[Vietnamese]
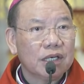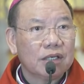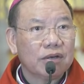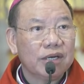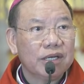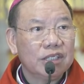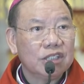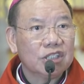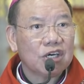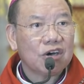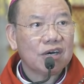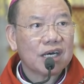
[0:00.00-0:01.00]
nói đến những
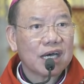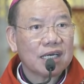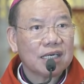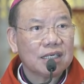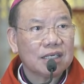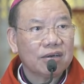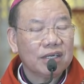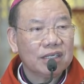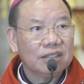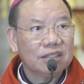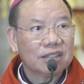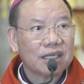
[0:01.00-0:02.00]
khó khăn, nói
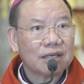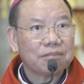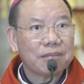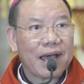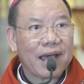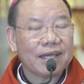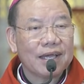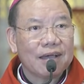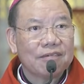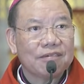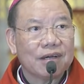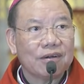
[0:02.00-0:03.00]
đến những thất bại
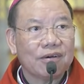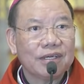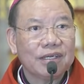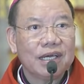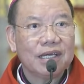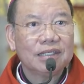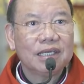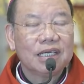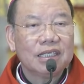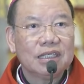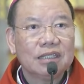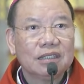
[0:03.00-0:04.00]
và nói đến
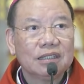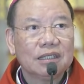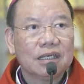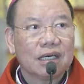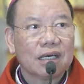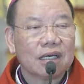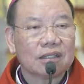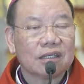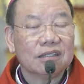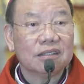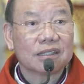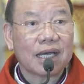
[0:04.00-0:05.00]
những
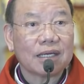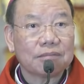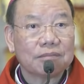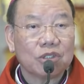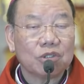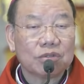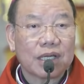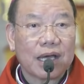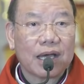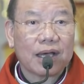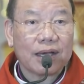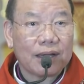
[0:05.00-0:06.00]
thử thách mà chúng
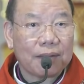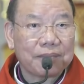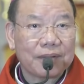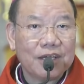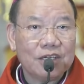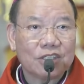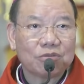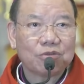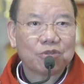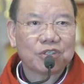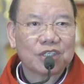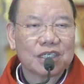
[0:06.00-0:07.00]
ta gặp thấy trong
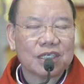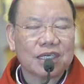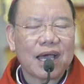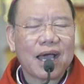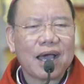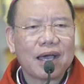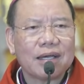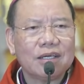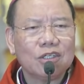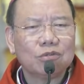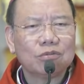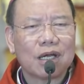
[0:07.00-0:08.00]
cuộc đời
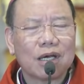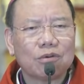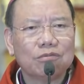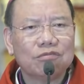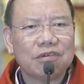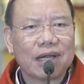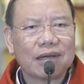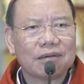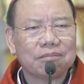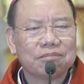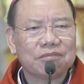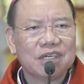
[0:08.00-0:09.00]
ai chúng ta cũng vắt
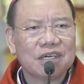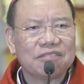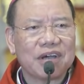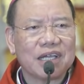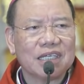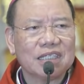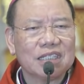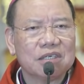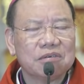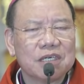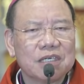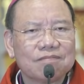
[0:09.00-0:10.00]
vướng phải những
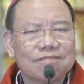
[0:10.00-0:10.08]
điều ấy